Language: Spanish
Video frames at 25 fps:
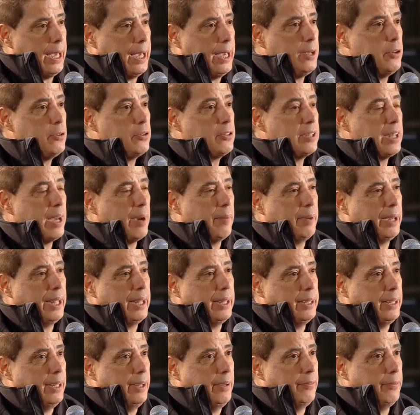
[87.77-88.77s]
ellos
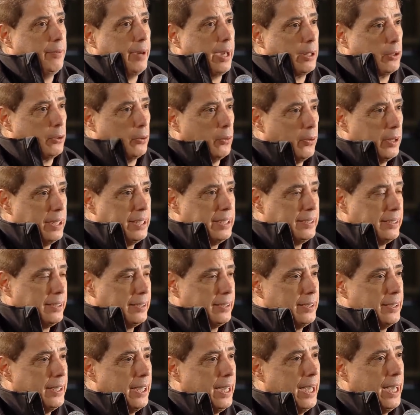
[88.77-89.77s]
hablan de
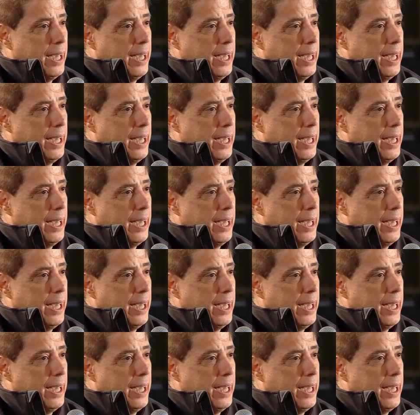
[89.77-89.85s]
factores